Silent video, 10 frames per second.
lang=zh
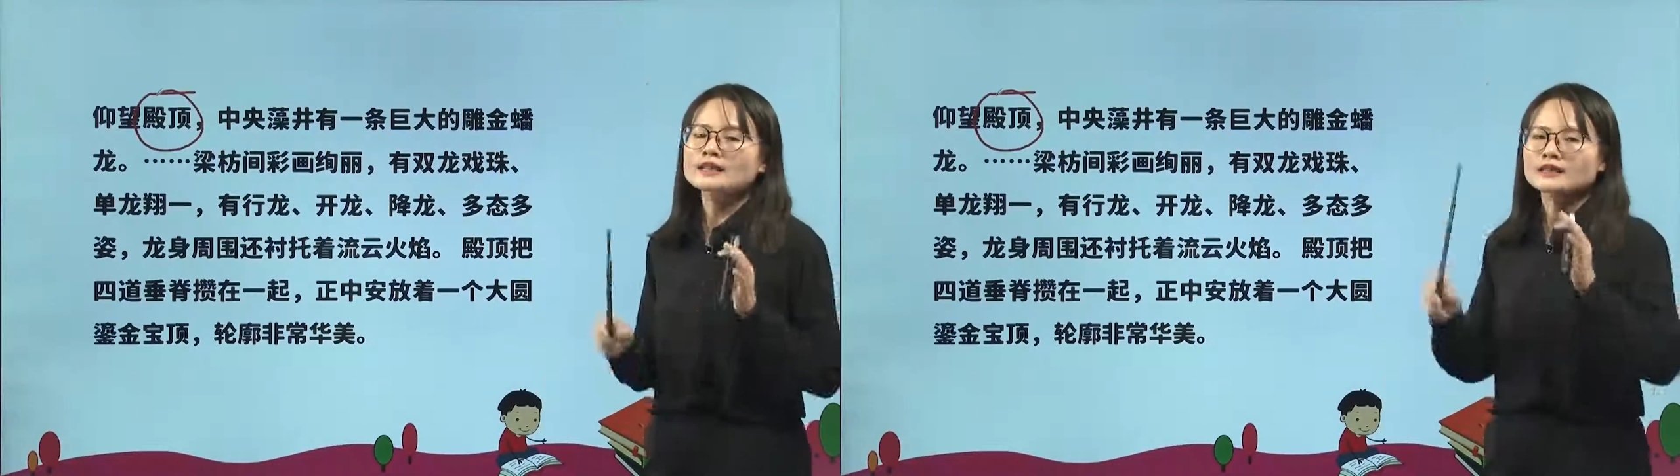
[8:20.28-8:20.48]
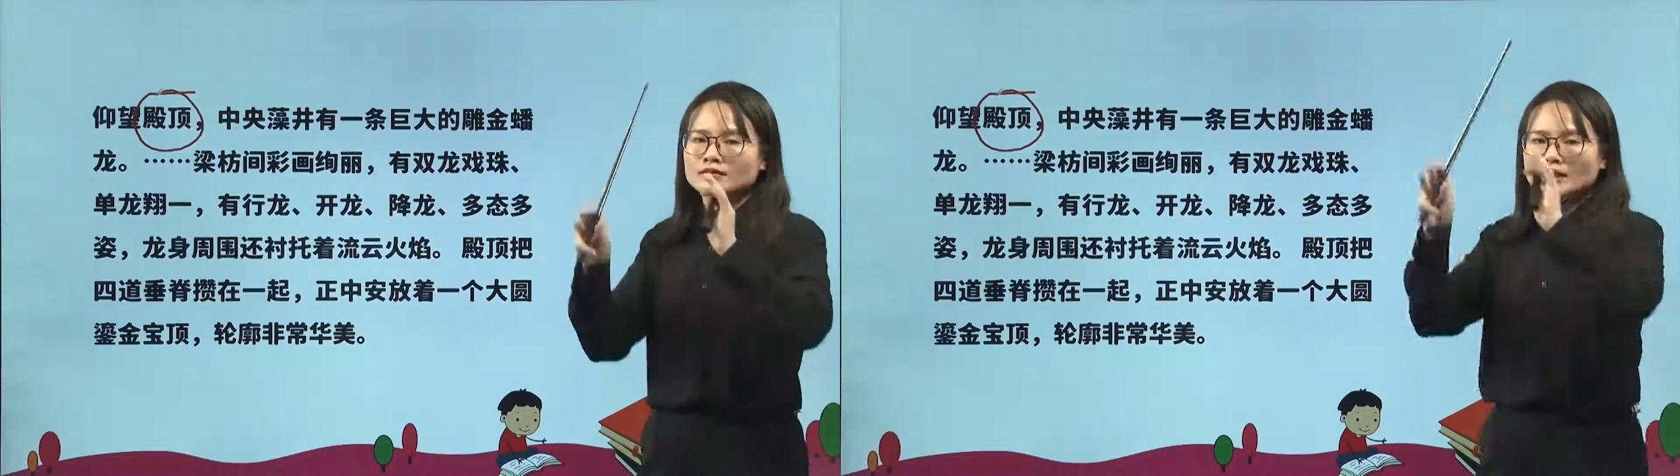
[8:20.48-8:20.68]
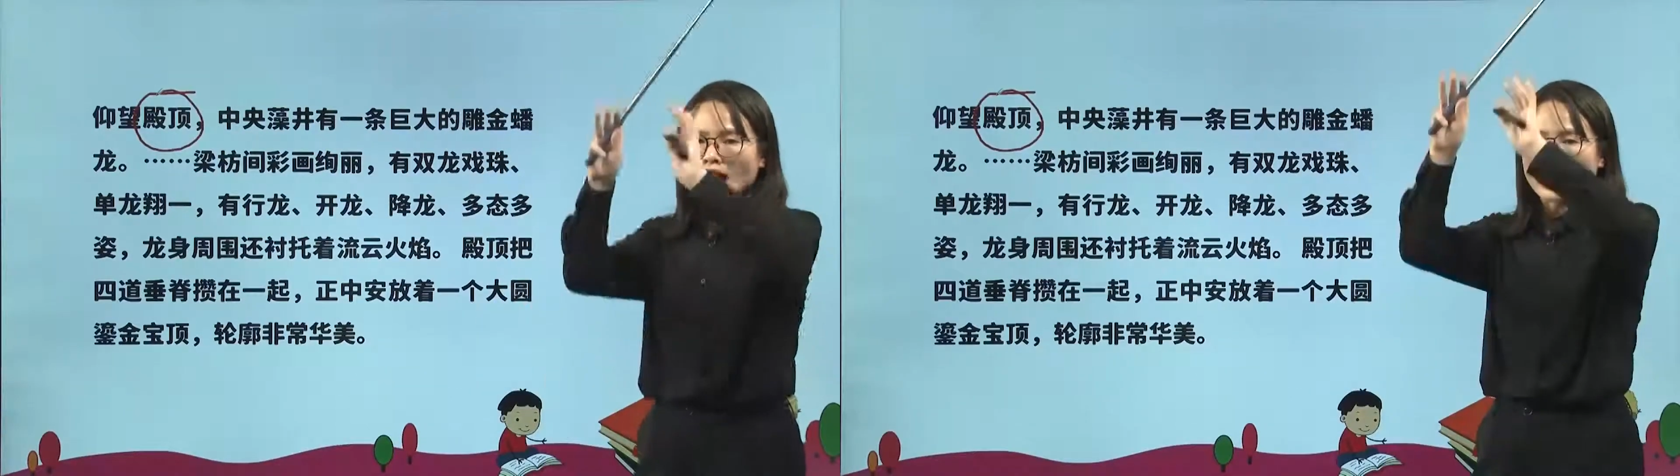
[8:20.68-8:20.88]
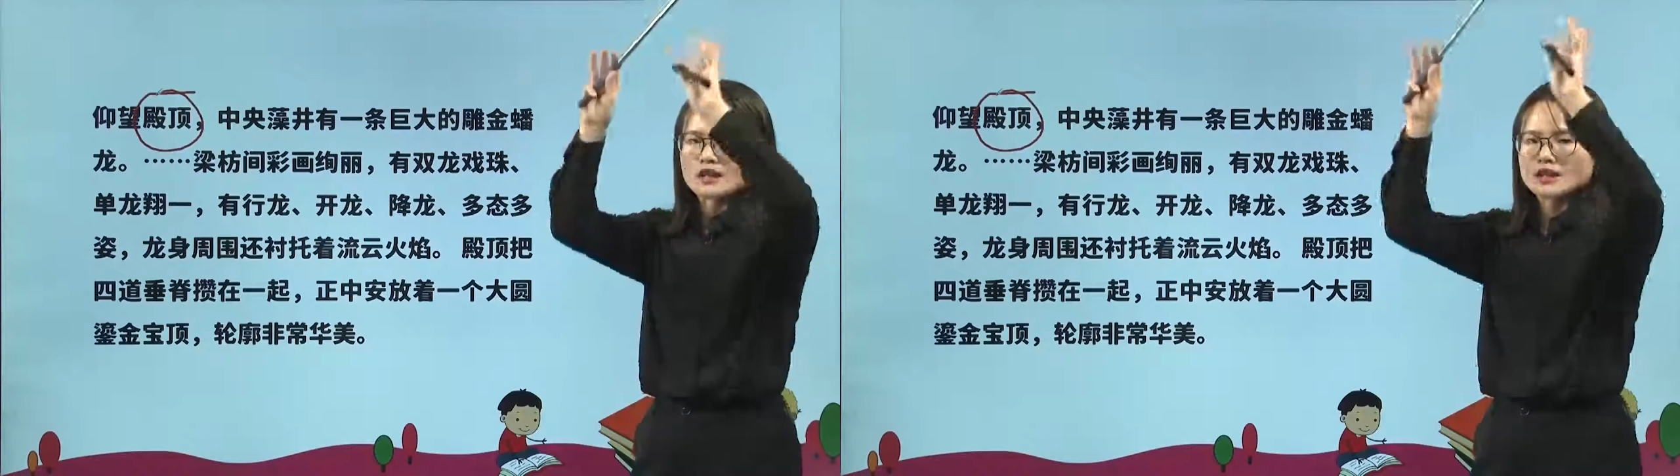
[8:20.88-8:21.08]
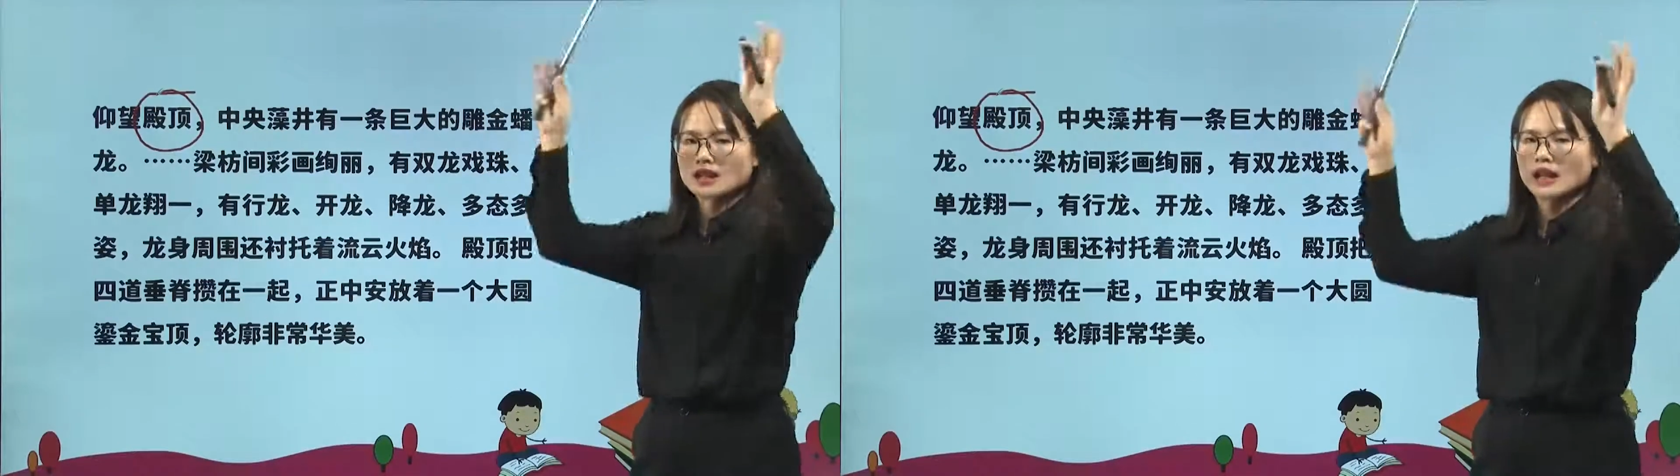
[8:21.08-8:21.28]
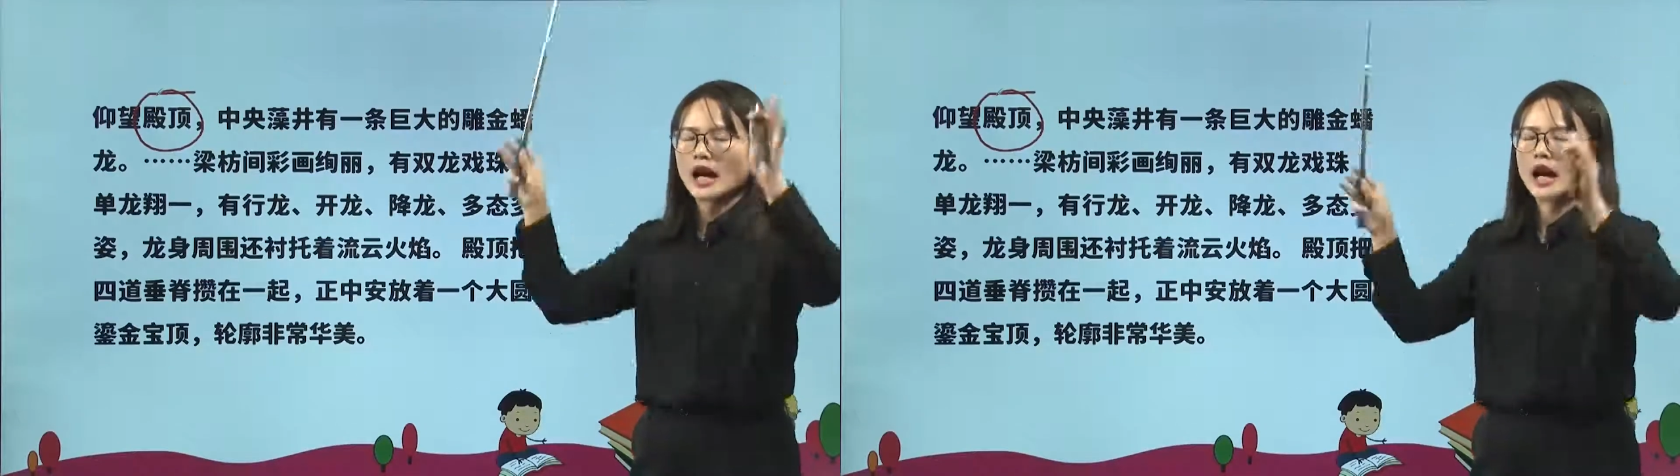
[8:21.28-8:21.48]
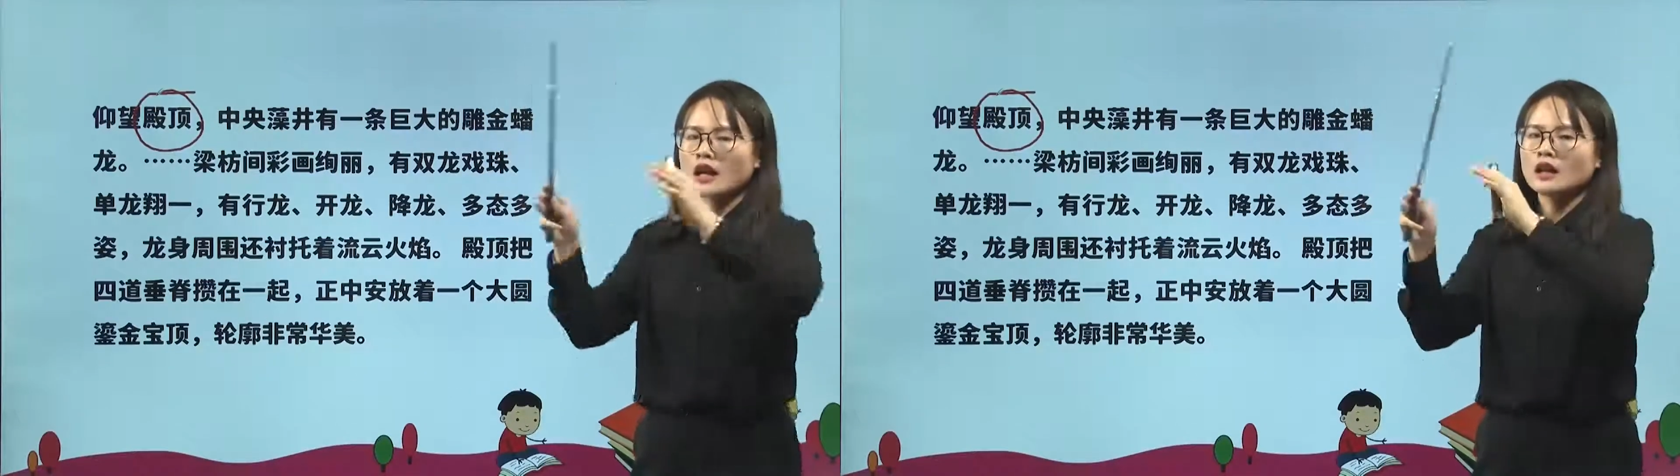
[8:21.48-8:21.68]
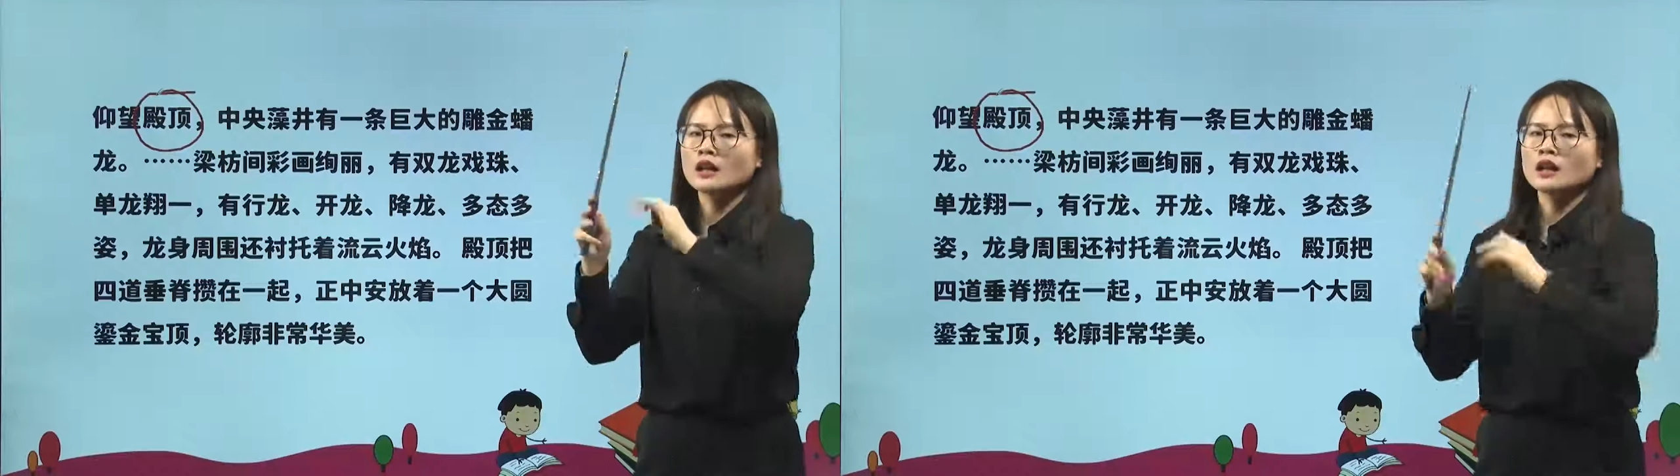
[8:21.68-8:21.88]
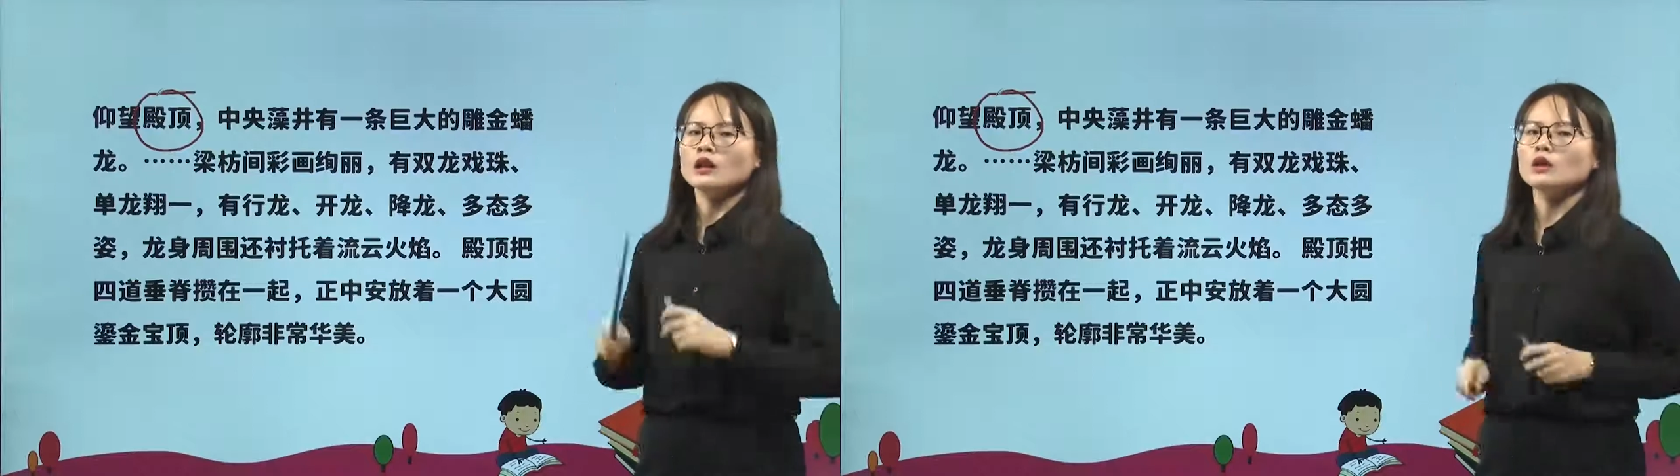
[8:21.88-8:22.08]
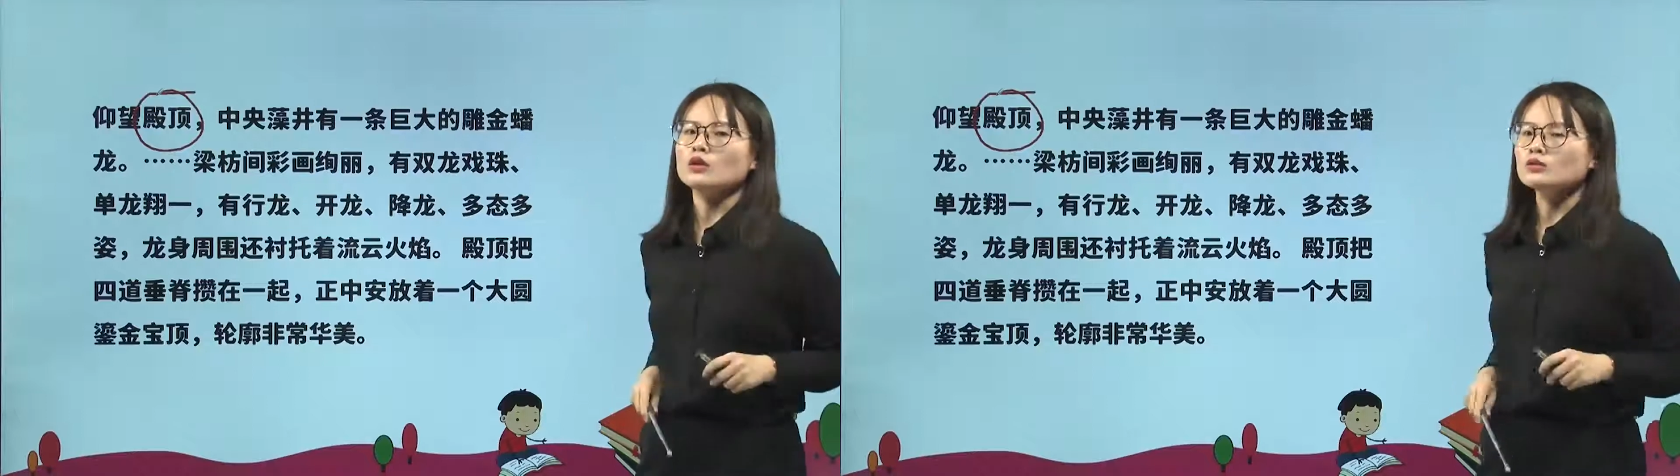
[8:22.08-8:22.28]
型的这个
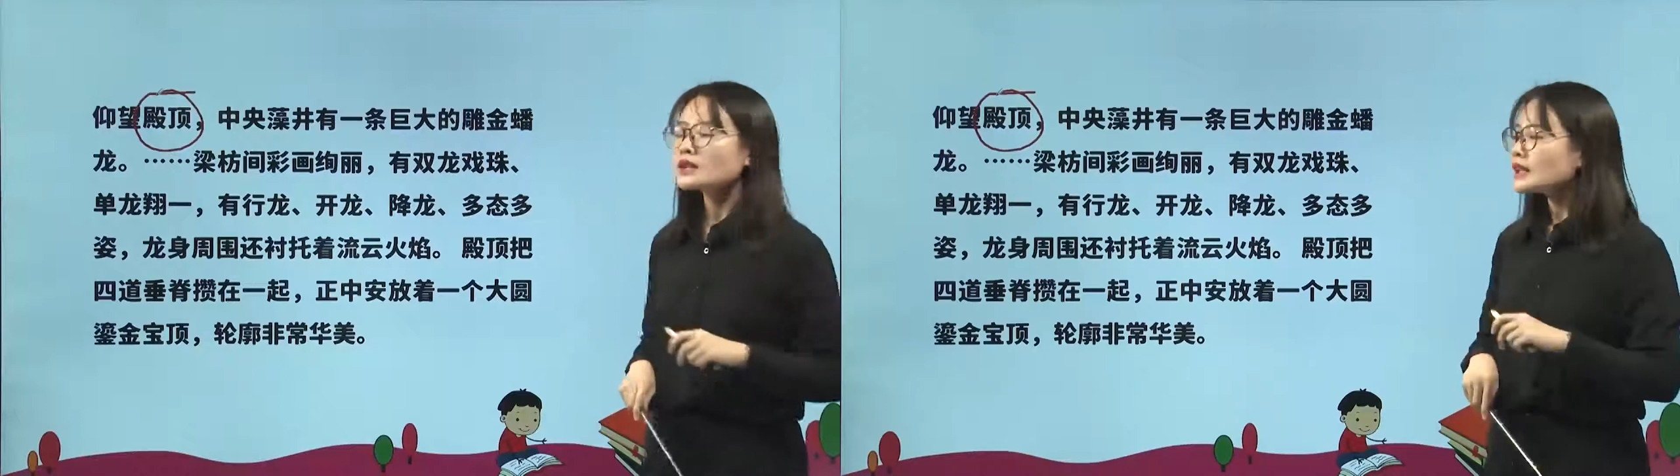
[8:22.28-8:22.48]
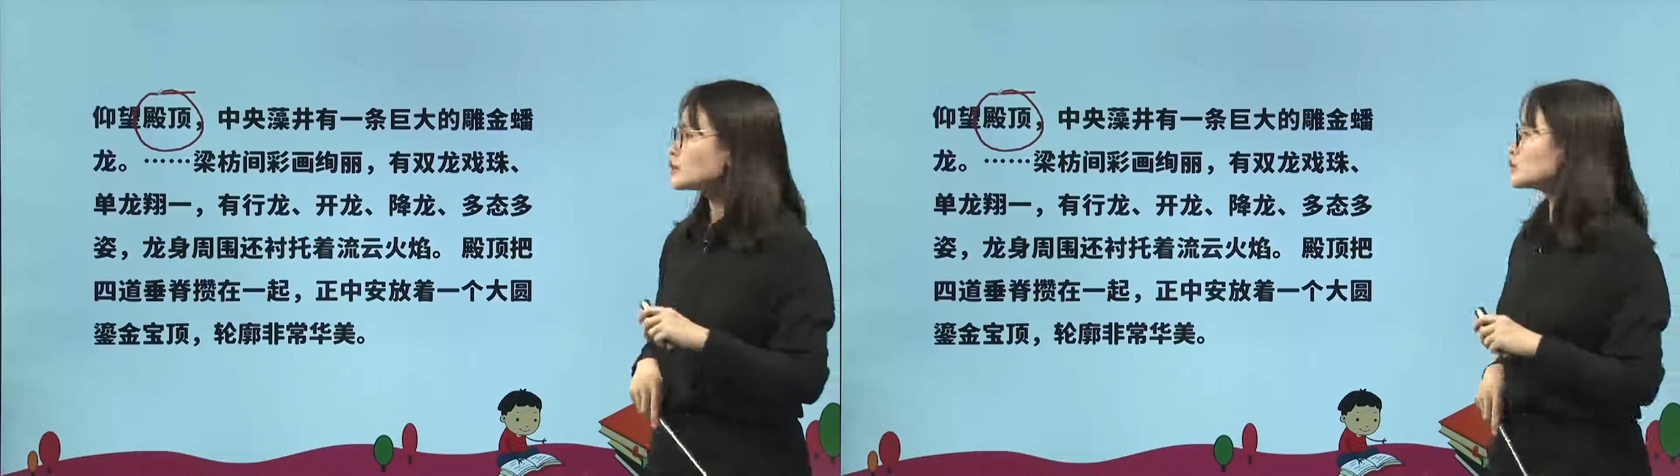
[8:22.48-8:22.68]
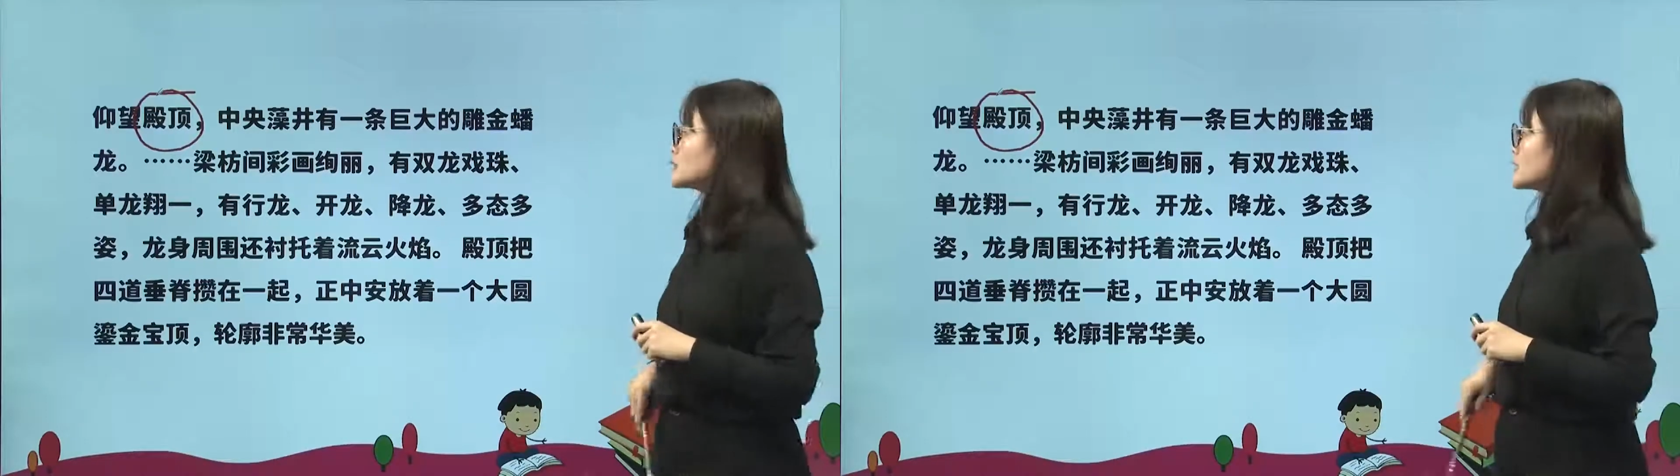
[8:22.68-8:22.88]
龙的图